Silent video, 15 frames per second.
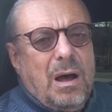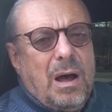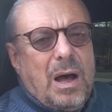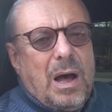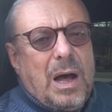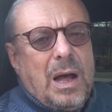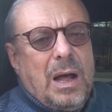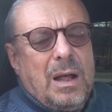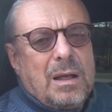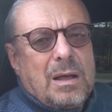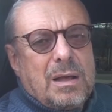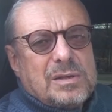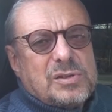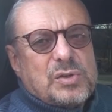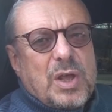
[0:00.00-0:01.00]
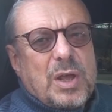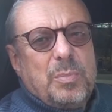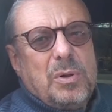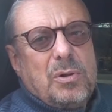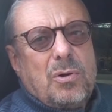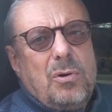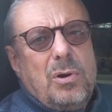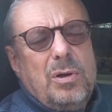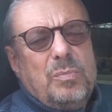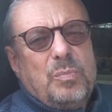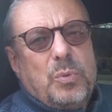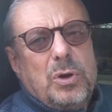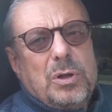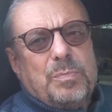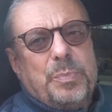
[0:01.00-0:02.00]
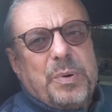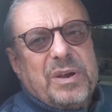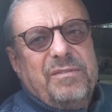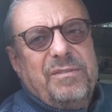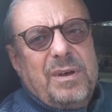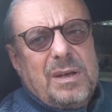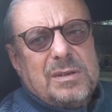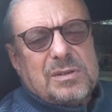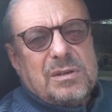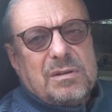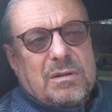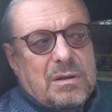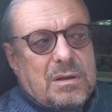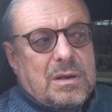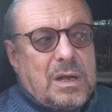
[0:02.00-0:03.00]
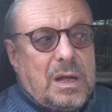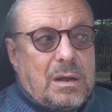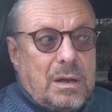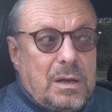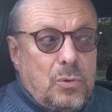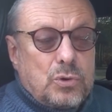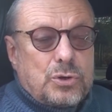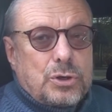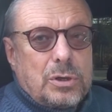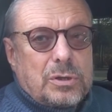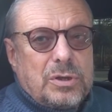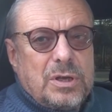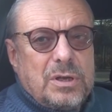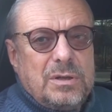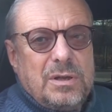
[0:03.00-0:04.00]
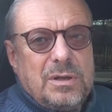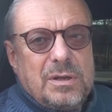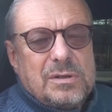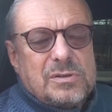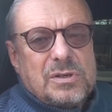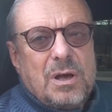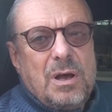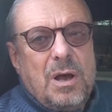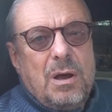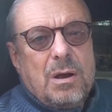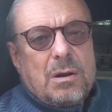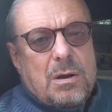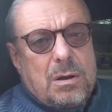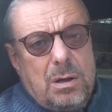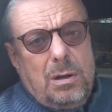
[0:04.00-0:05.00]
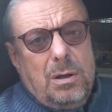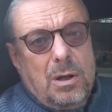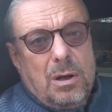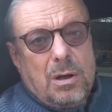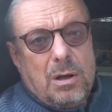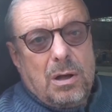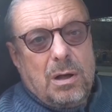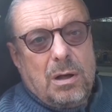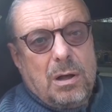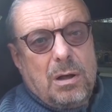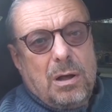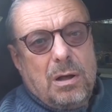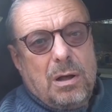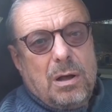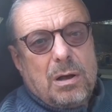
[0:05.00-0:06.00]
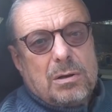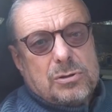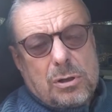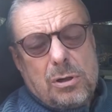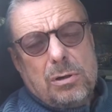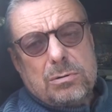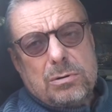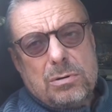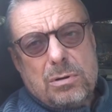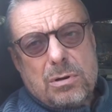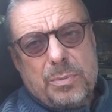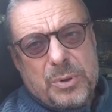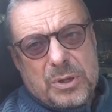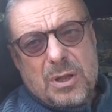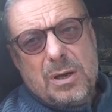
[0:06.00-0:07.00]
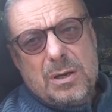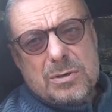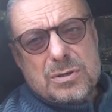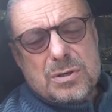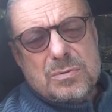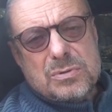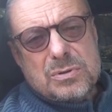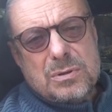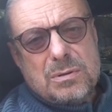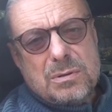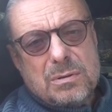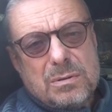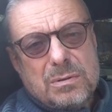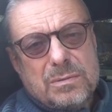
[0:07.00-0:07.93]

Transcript: а э, стейблкоин будет привязан как учетная единица – к, э, к золоту, к металлическому золоту.